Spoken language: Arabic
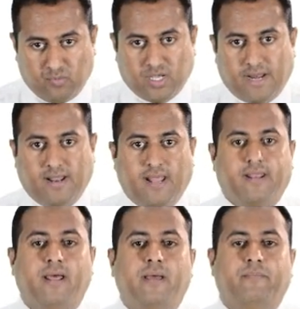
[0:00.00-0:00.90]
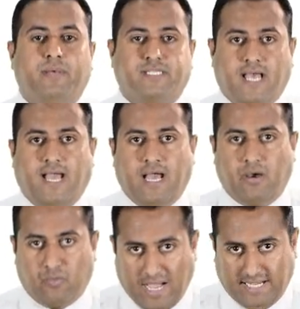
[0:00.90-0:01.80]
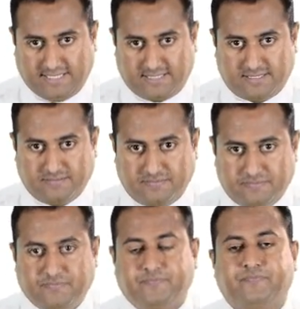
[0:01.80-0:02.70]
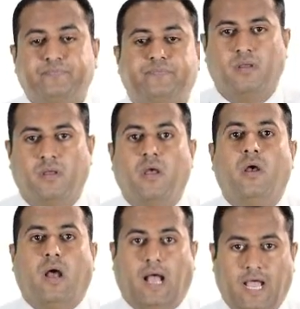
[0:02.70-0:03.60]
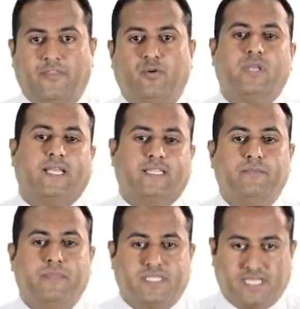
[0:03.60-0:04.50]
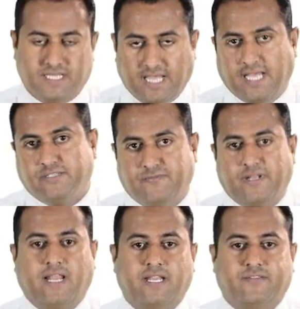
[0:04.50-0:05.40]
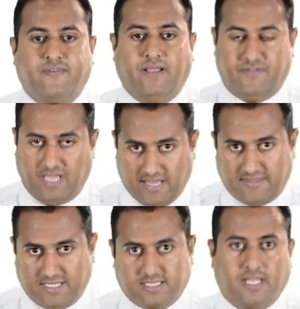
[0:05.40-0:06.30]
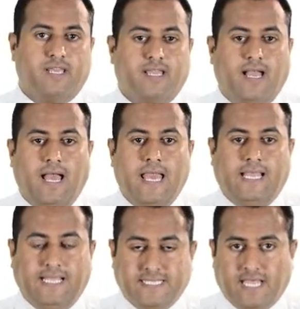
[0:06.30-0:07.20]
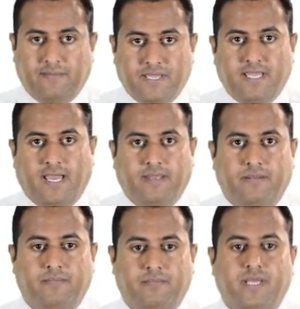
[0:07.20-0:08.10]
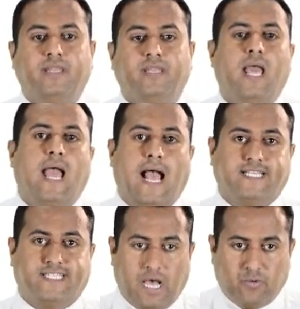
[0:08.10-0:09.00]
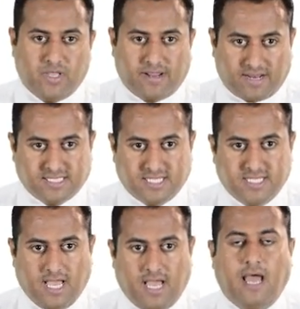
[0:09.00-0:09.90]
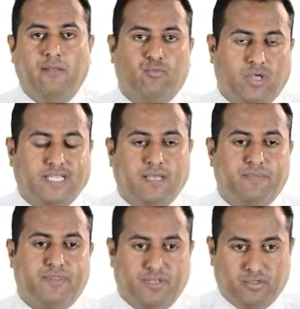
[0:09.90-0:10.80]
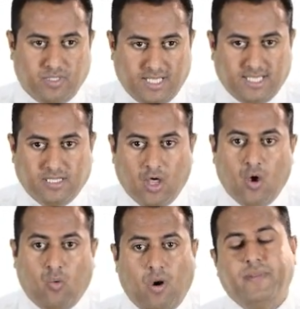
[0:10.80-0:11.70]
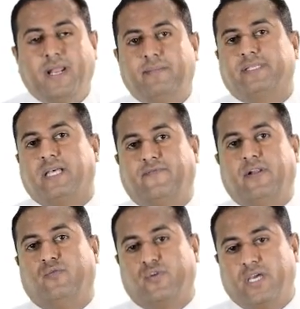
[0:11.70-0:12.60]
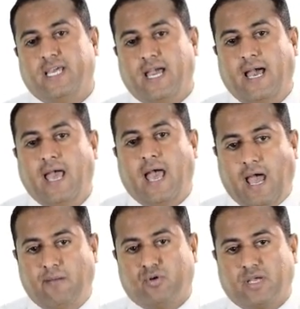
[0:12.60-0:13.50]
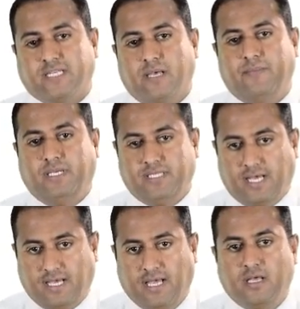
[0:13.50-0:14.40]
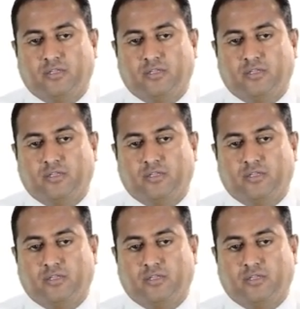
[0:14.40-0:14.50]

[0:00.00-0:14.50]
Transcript: مقرر مساحة واحد حيث يتم استنتاج فرق الارتفاع في هذه الطريقة حسابيا من الزاوية الراسية المقاسة بالثيودوليت ومن المسافة الأفقية المقاسة بإحدى